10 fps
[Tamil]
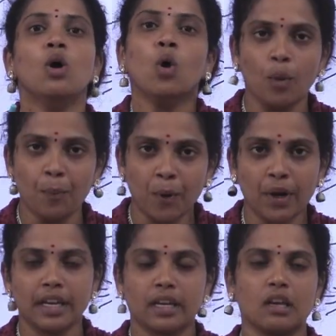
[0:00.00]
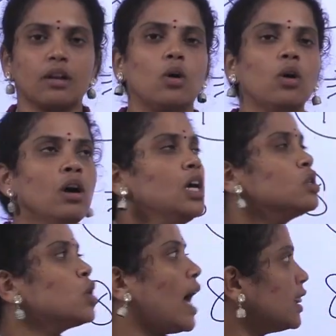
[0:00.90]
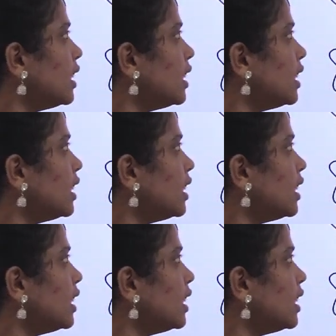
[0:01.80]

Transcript: ஹோப்போடு இருக்கீங்களோ ஸோ அந்த